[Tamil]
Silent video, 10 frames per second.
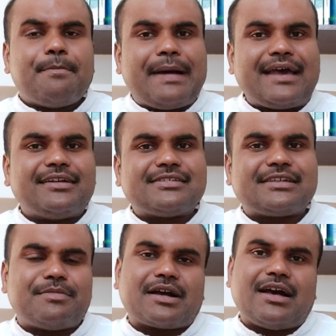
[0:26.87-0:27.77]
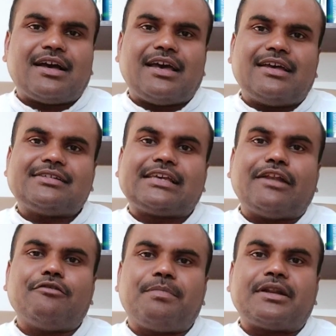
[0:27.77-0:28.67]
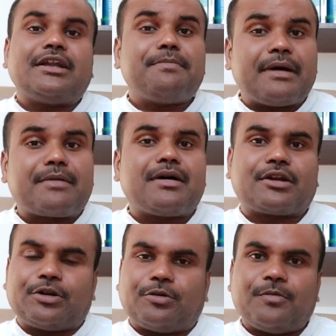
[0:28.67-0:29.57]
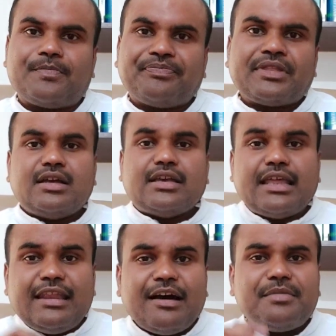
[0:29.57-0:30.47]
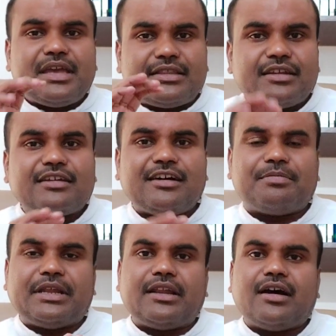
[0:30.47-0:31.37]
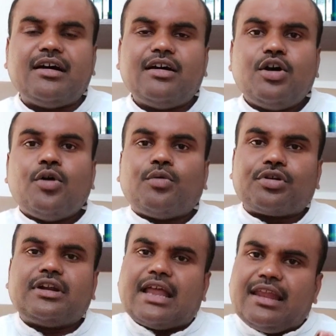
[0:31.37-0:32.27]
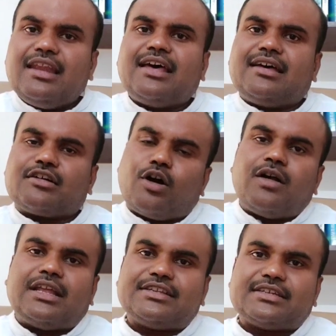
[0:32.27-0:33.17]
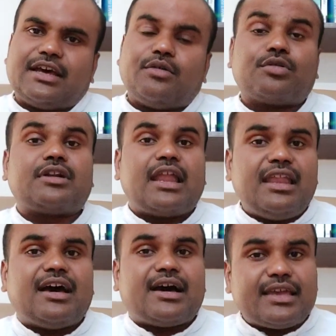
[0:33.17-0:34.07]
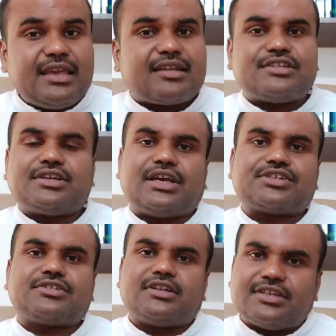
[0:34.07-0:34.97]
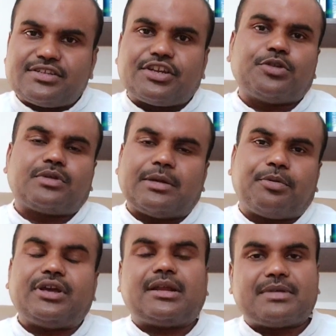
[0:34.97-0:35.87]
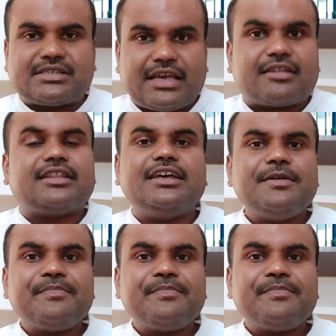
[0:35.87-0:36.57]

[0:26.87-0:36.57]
பேரண்ட்ஸ் நமக்காக செலவு பண்ணின பணமாக இருக்கட்டும் எல்லாமே எதற்கு அப்படின்னா ஒரு நல்ல காலேஜில் ஒரு நல்ல ஹையர் எஜுகேஷனல் இன்ஸ்டிடியூட்டில் போய் நம்ம சேர்ந்து